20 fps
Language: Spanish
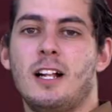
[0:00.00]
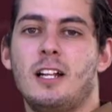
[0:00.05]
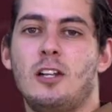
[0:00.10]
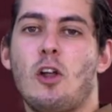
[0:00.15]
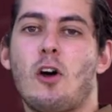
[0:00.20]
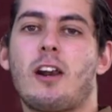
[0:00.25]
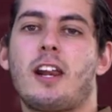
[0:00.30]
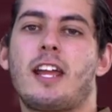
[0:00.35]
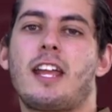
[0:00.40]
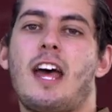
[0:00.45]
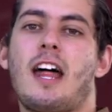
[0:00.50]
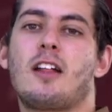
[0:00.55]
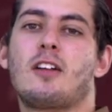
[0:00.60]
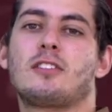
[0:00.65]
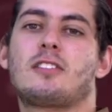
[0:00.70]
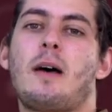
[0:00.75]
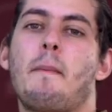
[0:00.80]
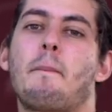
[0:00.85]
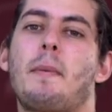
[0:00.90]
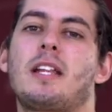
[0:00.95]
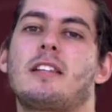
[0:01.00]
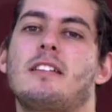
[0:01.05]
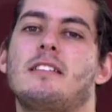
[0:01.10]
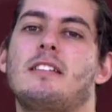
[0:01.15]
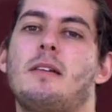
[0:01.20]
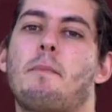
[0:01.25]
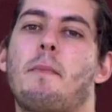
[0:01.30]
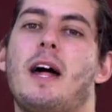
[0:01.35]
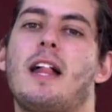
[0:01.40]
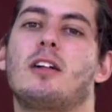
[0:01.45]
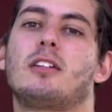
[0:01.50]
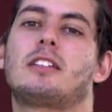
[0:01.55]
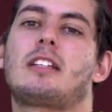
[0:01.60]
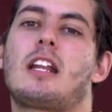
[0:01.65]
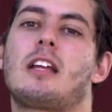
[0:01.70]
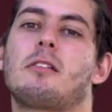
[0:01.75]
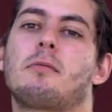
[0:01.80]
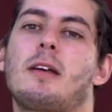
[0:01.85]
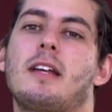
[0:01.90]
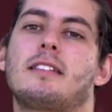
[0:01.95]
Los Rayados han participado
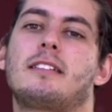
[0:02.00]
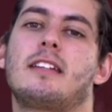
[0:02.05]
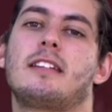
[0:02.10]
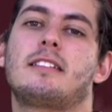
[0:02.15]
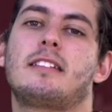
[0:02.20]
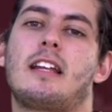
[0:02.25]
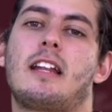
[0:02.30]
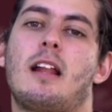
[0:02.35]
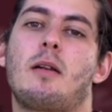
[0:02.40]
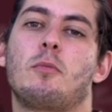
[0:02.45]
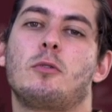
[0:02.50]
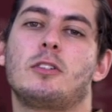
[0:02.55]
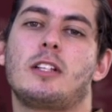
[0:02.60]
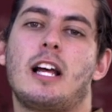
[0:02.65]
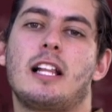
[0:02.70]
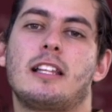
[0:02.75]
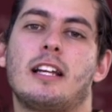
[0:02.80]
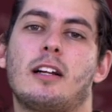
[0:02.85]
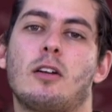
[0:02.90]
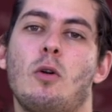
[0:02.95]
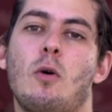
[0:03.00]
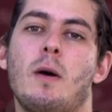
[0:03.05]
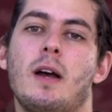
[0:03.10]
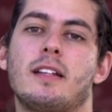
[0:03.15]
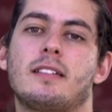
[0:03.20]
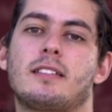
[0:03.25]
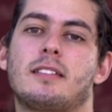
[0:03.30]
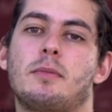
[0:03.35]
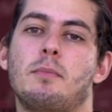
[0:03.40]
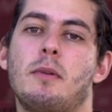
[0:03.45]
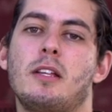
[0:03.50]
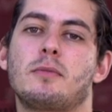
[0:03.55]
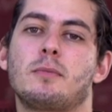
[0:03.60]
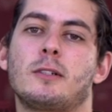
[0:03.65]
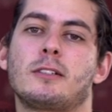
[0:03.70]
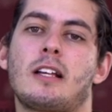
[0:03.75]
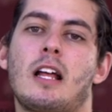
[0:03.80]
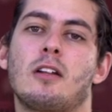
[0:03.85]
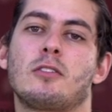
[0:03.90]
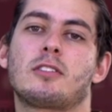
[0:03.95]
tres veces en el Mundial de Clubes,
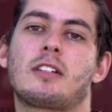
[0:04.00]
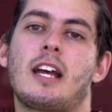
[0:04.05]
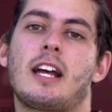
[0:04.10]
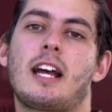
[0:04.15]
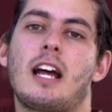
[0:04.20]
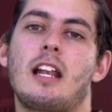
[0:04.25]
mismos a los que